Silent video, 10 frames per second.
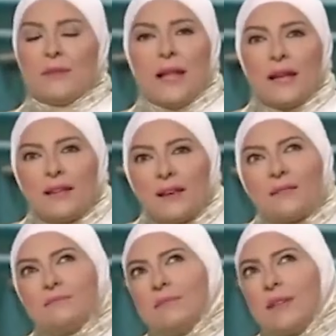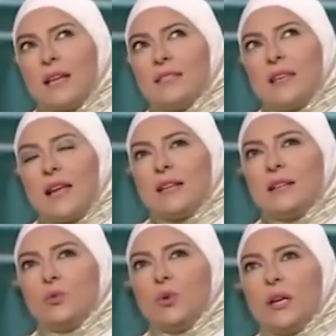الحقيقه حاسه
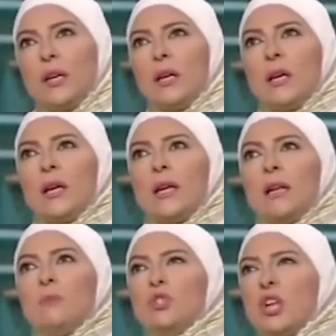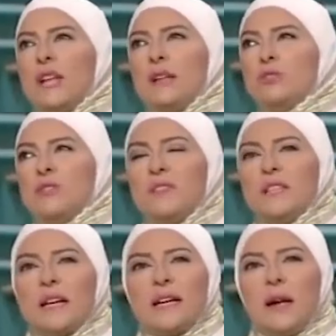يعني انه ايه هي المشكله احنا مش
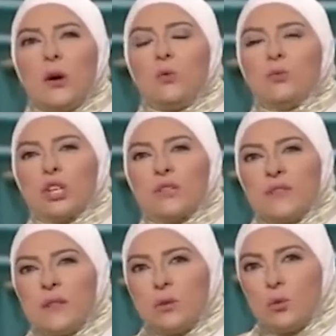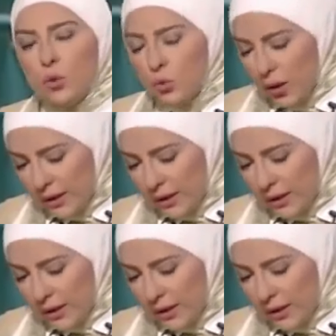عارفين نرجعه ومش عارفين نقول له